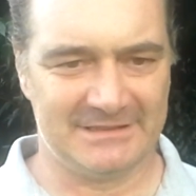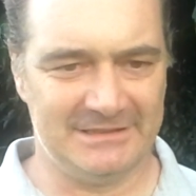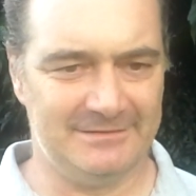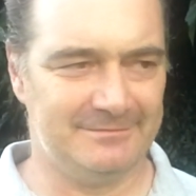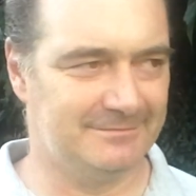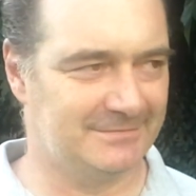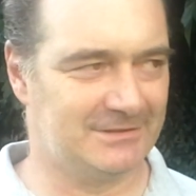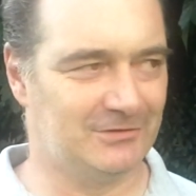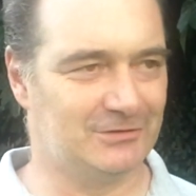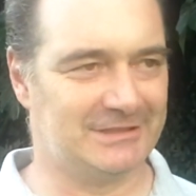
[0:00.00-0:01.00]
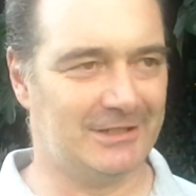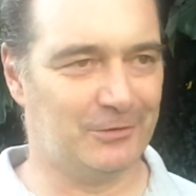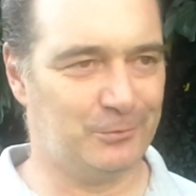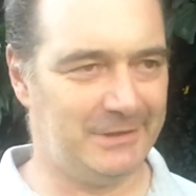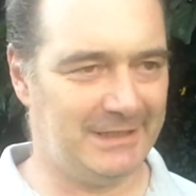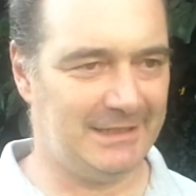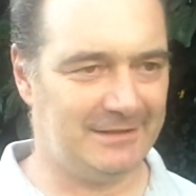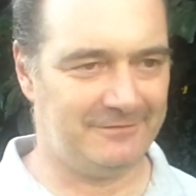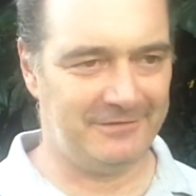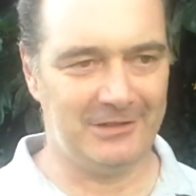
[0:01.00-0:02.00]
Sì, sono stato qui
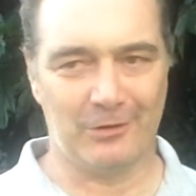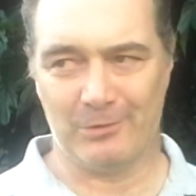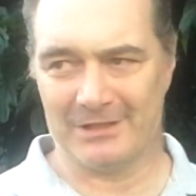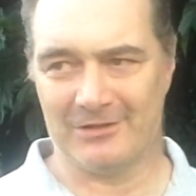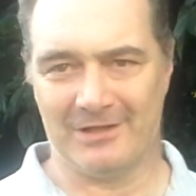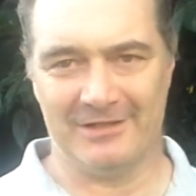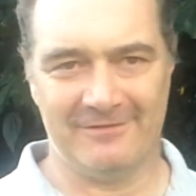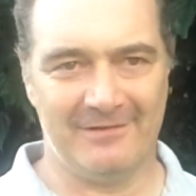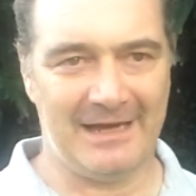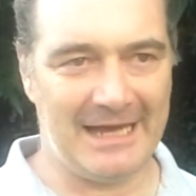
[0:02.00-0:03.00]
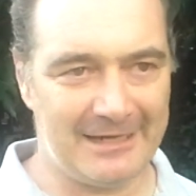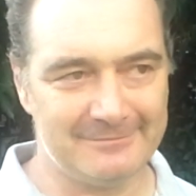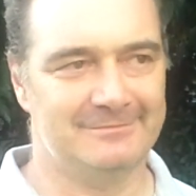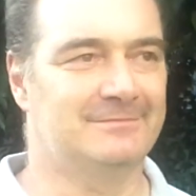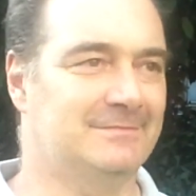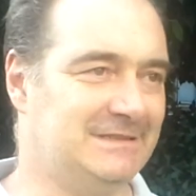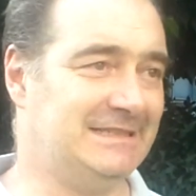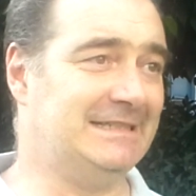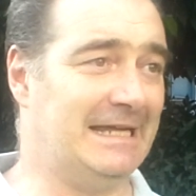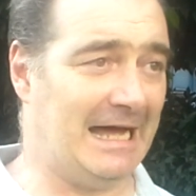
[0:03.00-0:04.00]
fino a 4 anni fa
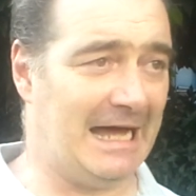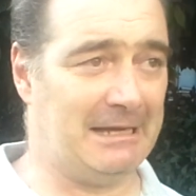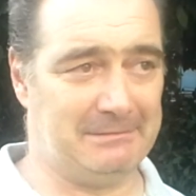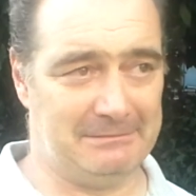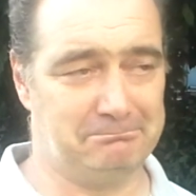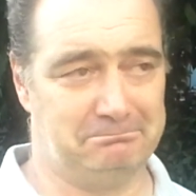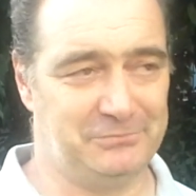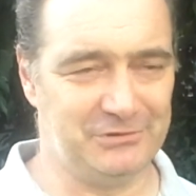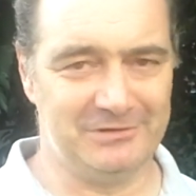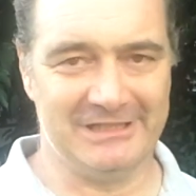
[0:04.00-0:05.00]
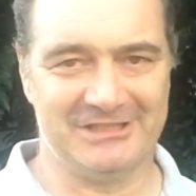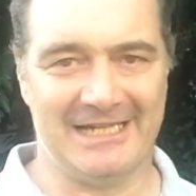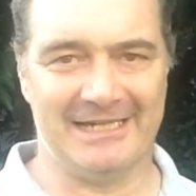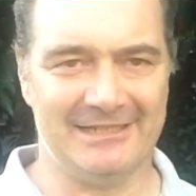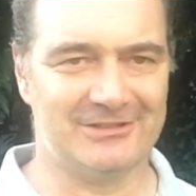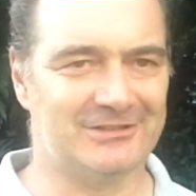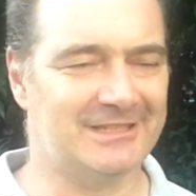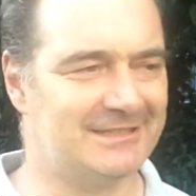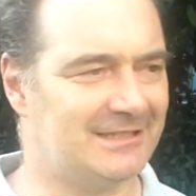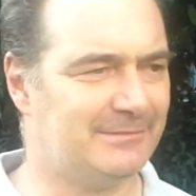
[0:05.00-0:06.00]
e da più di 10 anni
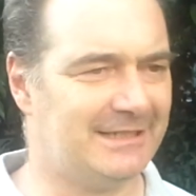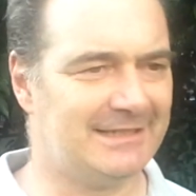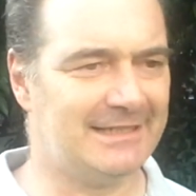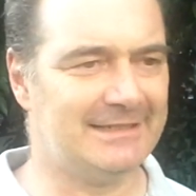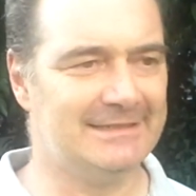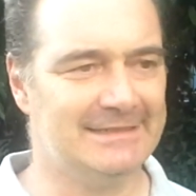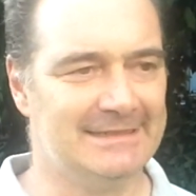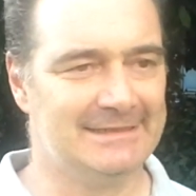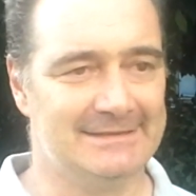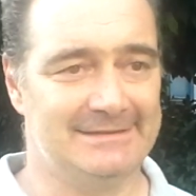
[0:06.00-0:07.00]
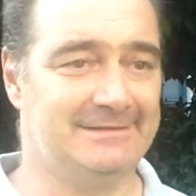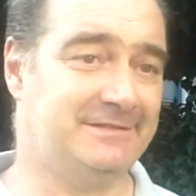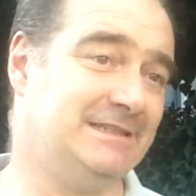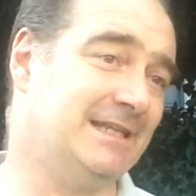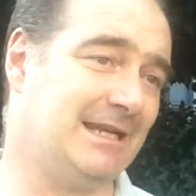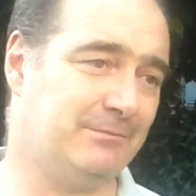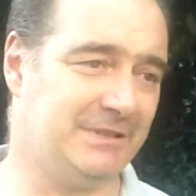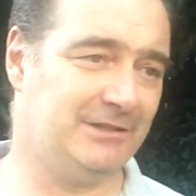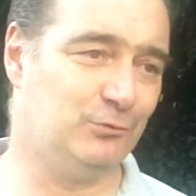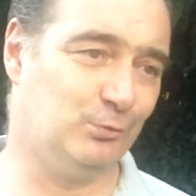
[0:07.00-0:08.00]
sostanzialmente fin dalla
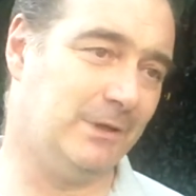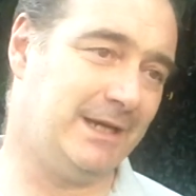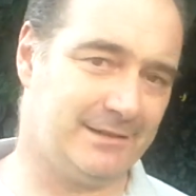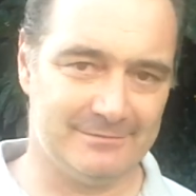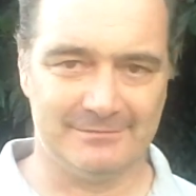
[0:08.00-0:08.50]
B2,